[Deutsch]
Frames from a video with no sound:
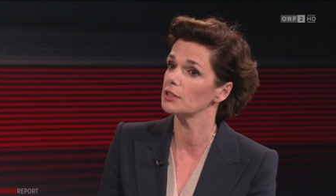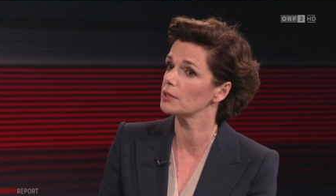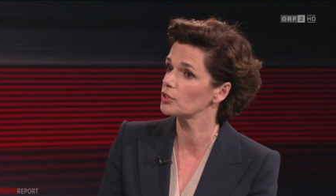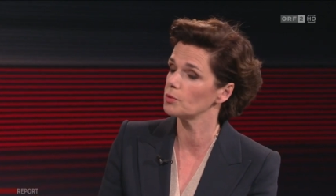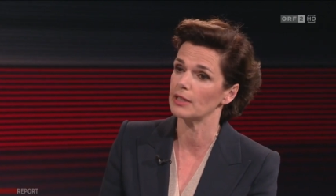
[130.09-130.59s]
die
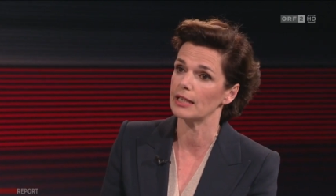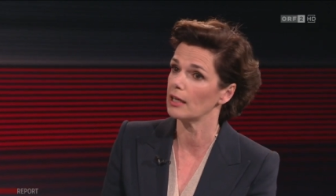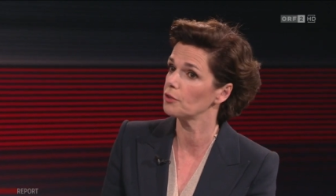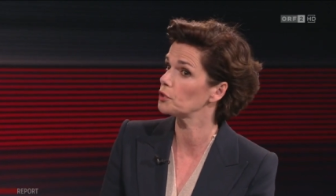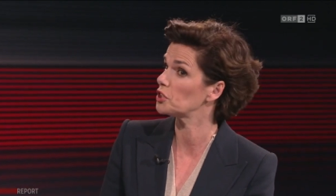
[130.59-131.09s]
ich zum Teil
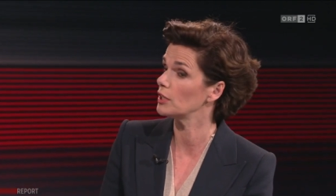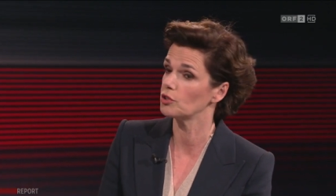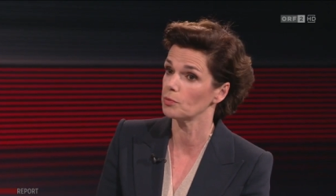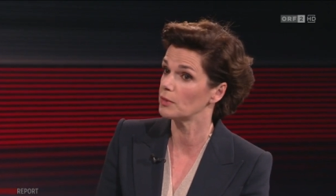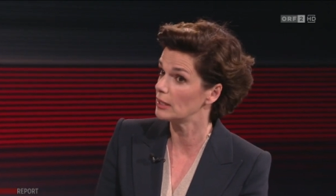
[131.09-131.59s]
nachvollziehen,
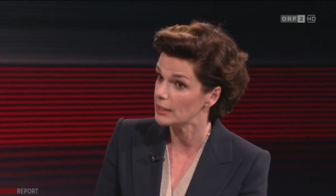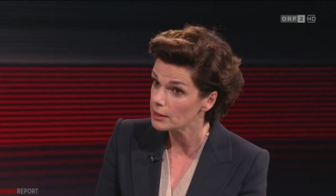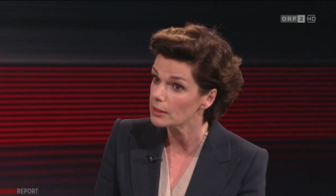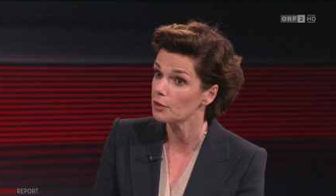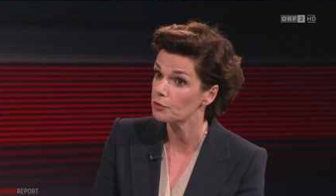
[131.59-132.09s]
zum Teil
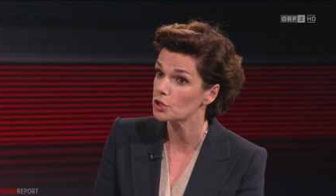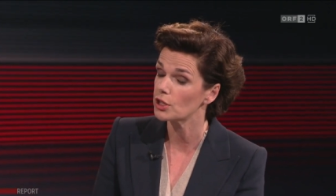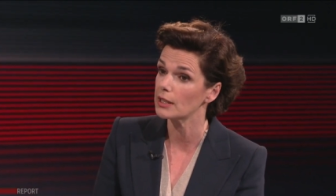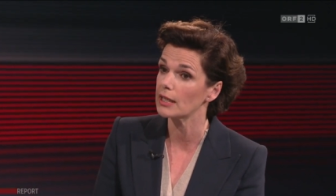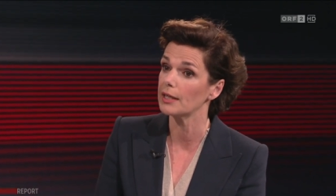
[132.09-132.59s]
nicht
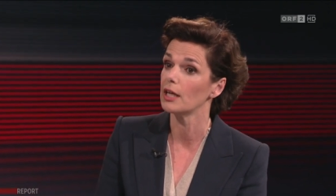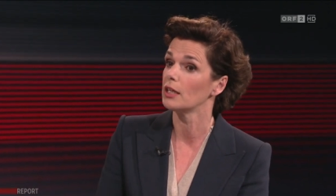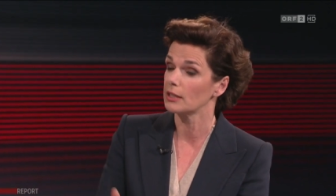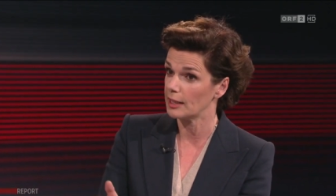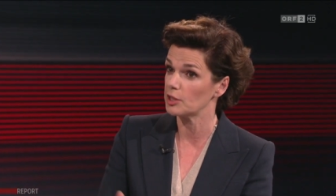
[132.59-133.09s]
nachvollziehen kann.
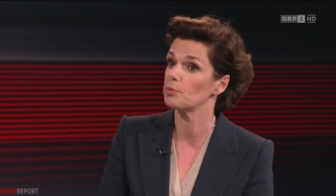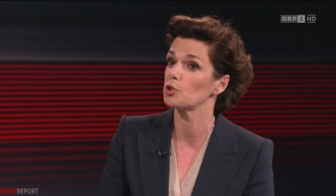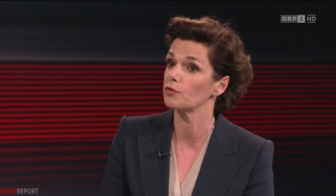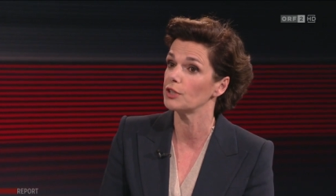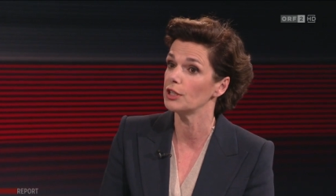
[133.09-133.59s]
Da geht es mir
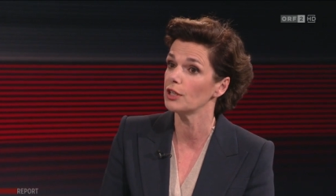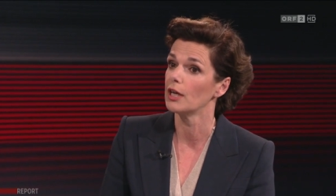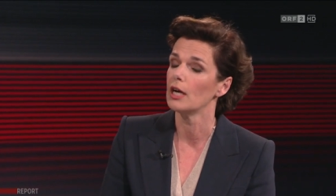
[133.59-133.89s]
so wie Ihnen.